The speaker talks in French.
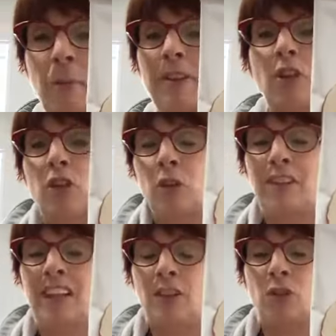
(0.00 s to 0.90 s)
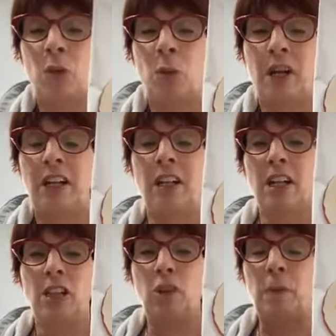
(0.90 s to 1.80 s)
de mettre ça sur tes œufs. Hein?
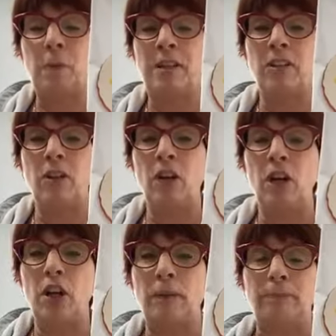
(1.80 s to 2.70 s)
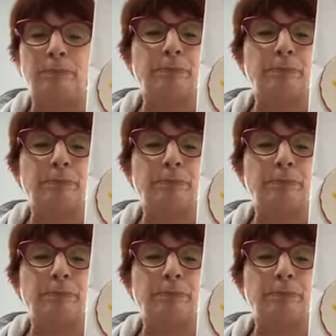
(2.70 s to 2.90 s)
Tu peux mettre ça